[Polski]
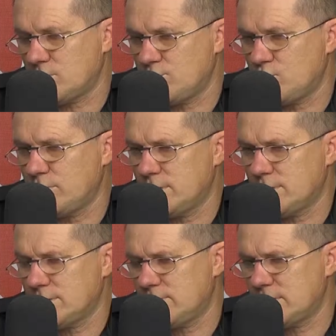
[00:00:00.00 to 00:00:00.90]
że
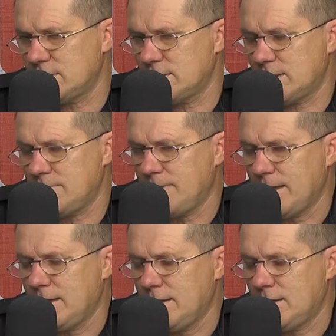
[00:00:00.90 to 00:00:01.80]
próba stwierdzenia
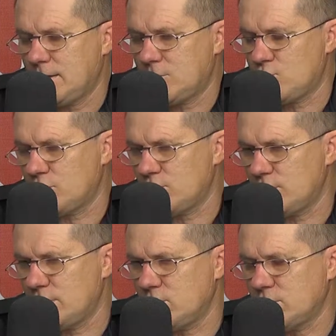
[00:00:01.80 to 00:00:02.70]
e, czy
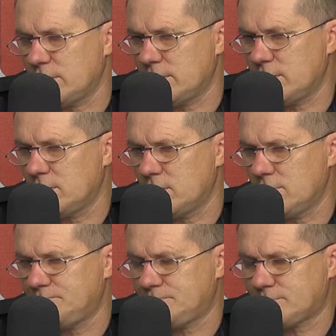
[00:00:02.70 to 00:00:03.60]
określenia
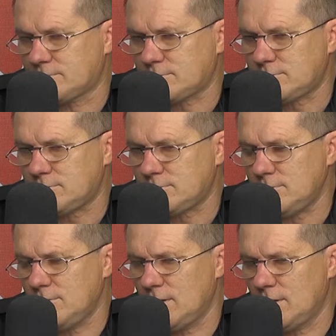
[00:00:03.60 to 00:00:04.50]
konkretnego
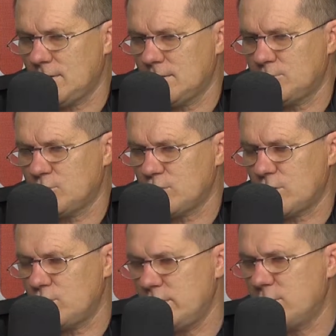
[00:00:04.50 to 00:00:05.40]
Mm,
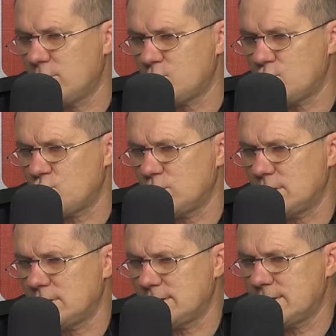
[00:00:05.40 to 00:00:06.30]
pożaru i jego
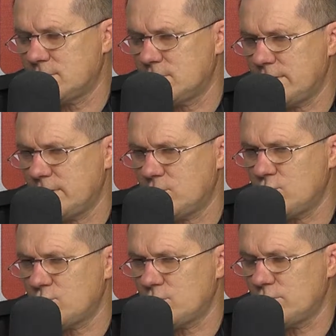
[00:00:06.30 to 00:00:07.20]
przyczyny zdecydowanie
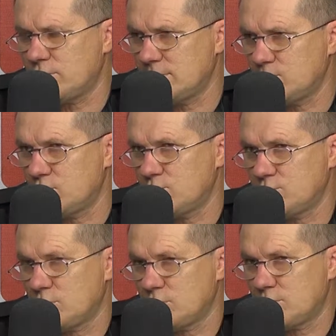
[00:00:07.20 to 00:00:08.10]
kończyła się w ten sposób,
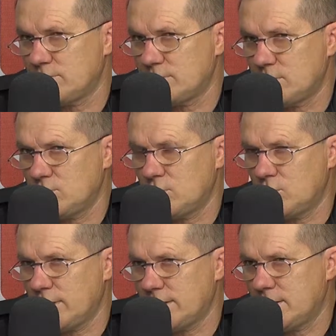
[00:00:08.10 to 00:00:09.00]
że po przeprowadzeniu
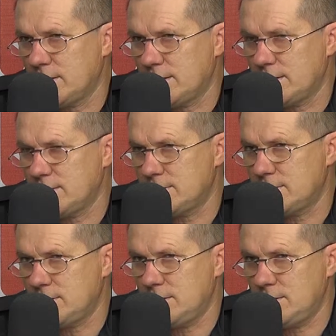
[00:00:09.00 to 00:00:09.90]
dokładnej analizy
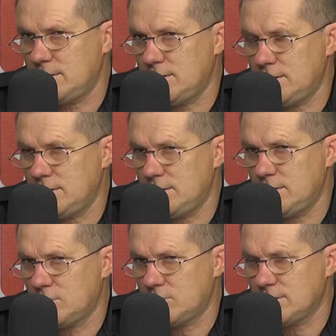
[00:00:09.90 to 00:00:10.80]
i, i, i
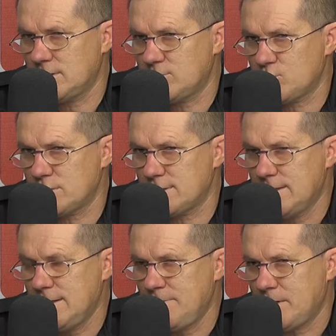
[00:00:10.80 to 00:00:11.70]
dochodzenia przez
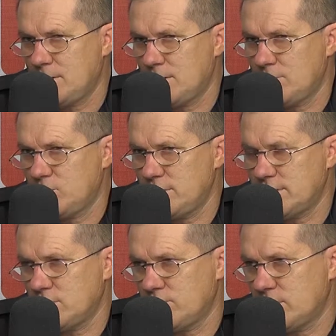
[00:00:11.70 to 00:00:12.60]
e,
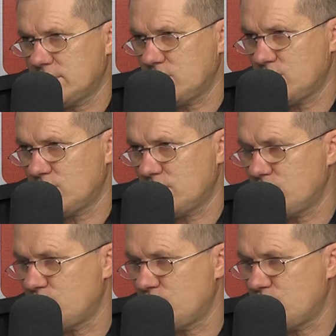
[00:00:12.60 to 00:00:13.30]
policjantów okazało się, że ta